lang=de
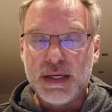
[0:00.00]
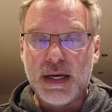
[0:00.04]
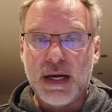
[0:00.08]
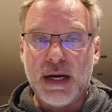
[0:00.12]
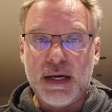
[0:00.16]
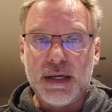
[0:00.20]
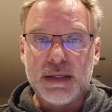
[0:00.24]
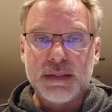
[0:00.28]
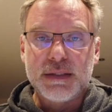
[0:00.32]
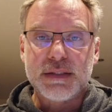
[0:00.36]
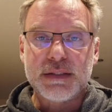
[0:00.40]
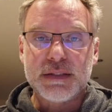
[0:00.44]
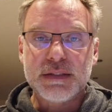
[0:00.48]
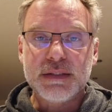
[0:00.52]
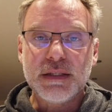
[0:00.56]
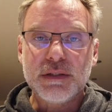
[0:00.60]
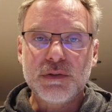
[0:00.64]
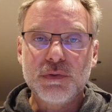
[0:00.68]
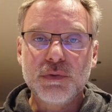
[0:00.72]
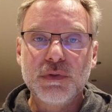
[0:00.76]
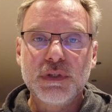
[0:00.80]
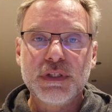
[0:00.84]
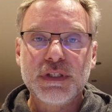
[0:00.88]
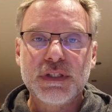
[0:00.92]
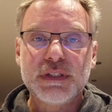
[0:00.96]
Ja, das ist
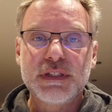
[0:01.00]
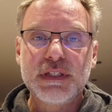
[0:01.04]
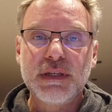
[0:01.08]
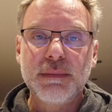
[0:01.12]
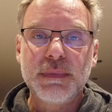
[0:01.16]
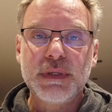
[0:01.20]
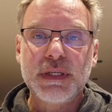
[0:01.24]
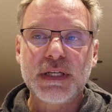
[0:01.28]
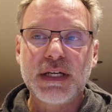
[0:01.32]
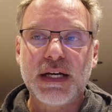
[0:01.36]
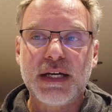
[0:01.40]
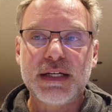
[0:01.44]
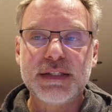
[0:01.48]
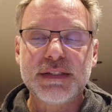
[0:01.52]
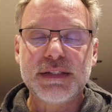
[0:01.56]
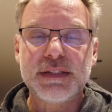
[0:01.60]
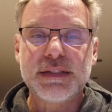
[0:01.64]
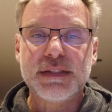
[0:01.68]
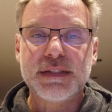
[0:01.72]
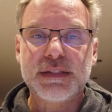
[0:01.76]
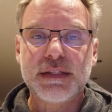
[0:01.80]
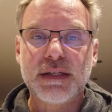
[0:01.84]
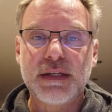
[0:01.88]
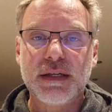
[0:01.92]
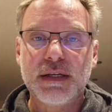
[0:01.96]
natürlich ein ziemlich
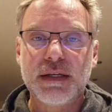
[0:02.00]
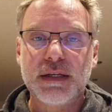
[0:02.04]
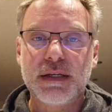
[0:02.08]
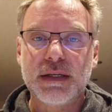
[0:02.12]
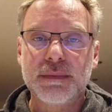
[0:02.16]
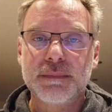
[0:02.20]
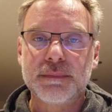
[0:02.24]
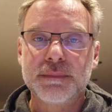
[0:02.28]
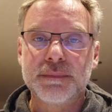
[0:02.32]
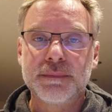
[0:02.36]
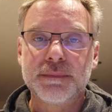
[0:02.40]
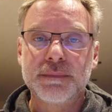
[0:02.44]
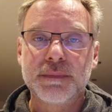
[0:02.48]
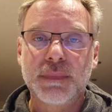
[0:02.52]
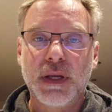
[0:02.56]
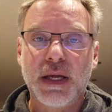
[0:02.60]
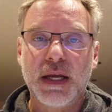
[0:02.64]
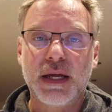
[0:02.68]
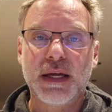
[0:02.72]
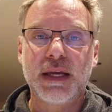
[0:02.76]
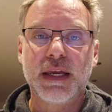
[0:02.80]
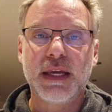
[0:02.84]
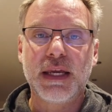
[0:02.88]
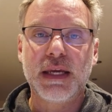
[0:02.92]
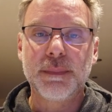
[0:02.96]
krasses ähm,
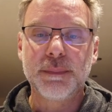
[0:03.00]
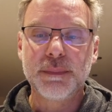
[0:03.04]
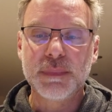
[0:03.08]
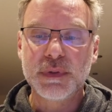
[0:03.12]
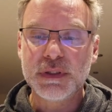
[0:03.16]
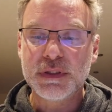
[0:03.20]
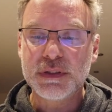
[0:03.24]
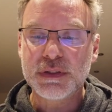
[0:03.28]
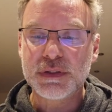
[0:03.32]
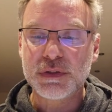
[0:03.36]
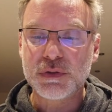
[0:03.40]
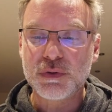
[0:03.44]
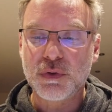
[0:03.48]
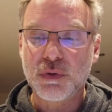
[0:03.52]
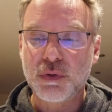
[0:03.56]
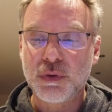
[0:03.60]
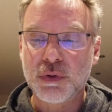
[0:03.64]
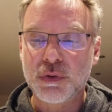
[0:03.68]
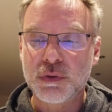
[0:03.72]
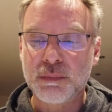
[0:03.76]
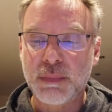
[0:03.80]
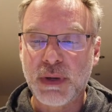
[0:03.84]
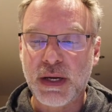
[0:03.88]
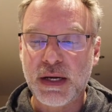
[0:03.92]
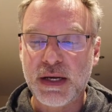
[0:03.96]
Ergebnis
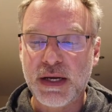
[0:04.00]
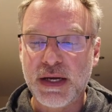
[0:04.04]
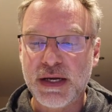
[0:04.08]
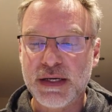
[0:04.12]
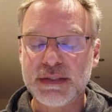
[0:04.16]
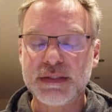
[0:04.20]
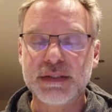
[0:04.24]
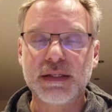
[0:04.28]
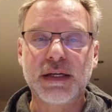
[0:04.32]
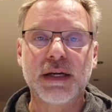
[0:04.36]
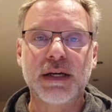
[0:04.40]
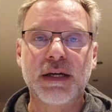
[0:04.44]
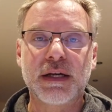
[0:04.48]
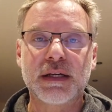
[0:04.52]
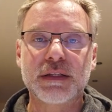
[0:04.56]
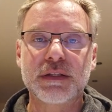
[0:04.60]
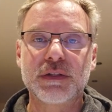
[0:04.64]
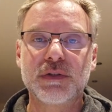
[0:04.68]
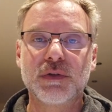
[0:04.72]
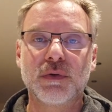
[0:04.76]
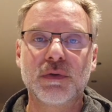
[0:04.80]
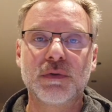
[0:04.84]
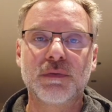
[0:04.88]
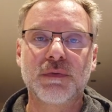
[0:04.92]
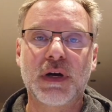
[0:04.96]
und meine erste
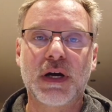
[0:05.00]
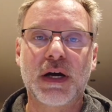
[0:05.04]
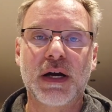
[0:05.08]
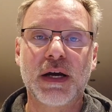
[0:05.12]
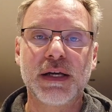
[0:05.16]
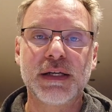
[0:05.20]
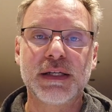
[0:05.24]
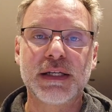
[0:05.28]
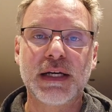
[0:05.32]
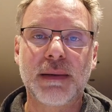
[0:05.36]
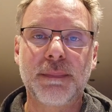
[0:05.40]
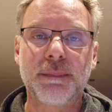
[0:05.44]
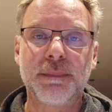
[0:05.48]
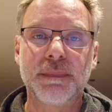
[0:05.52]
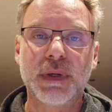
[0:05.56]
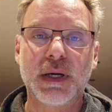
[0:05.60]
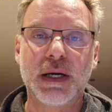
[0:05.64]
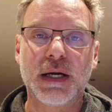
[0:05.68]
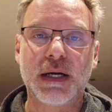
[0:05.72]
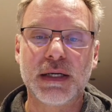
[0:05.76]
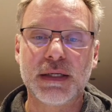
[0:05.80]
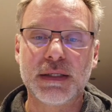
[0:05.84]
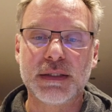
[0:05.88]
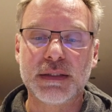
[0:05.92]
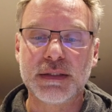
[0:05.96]
Reaktion war, ich habe
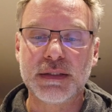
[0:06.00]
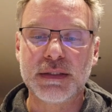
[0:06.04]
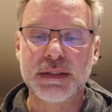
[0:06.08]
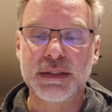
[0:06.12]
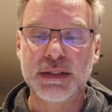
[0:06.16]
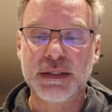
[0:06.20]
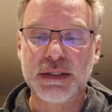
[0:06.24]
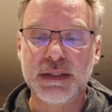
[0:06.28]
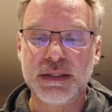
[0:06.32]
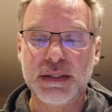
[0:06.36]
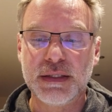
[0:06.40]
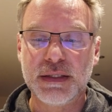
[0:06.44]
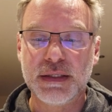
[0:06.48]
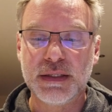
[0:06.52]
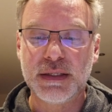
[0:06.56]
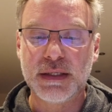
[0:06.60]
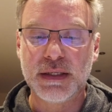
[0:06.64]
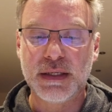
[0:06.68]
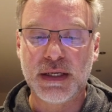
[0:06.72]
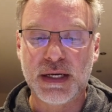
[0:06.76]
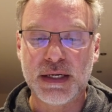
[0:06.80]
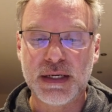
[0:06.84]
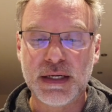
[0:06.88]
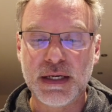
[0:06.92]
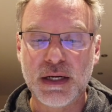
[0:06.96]
an die
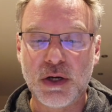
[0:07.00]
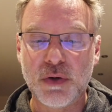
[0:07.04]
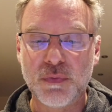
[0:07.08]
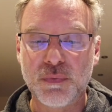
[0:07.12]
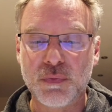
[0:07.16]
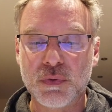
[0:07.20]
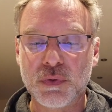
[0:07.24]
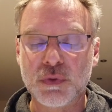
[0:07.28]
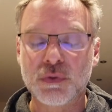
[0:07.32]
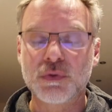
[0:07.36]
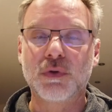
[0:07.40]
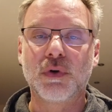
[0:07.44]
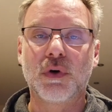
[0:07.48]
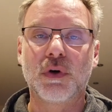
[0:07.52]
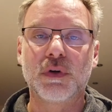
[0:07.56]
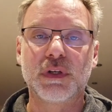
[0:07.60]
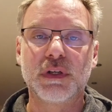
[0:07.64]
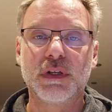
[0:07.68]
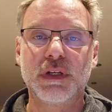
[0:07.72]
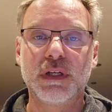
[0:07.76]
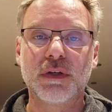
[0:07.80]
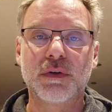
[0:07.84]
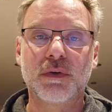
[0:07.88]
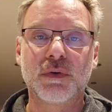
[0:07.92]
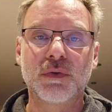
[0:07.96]
Anlauf- und
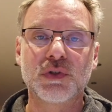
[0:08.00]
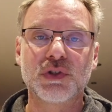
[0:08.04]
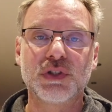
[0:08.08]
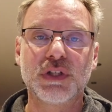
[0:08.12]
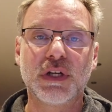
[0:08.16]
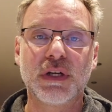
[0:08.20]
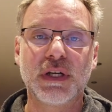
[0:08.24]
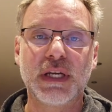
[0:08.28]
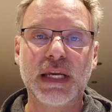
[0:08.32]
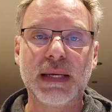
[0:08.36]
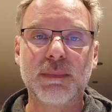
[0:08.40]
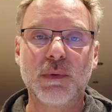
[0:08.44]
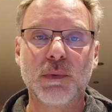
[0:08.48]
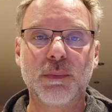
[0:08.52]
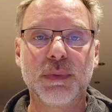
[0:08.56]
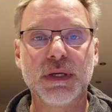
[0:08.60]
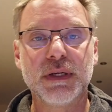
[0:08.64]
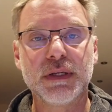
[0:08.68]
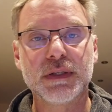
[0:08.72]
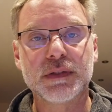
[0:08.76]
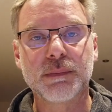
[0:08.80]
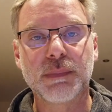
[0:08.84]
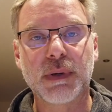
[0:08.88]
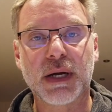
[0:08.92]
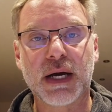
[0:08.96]
Koordinierungsstelle
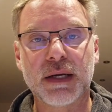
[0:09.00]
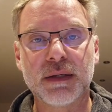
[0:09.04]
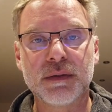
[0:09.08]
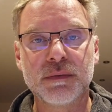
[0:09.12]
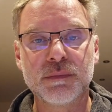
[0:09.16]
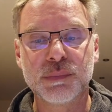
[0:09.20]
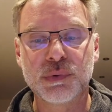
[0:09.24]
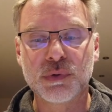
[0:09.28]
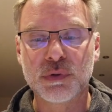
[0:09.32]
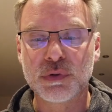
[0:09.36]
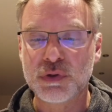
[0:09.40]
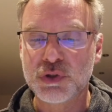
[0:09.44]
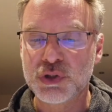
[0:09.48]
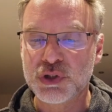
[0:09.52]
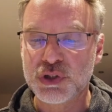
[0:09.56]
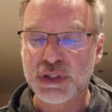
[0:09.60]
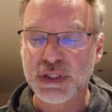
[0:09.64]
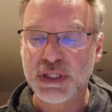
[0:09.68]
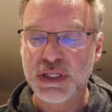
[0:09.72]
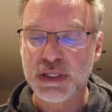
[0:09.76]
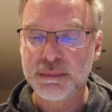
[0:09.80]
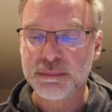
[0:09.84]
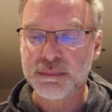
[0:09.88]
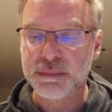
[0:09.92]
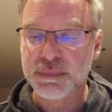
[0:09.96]
Immobiles Brandenburg
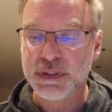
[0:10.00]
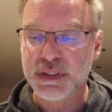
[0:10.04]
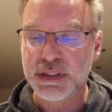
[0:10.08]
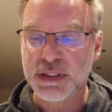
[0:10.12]
geschrieben.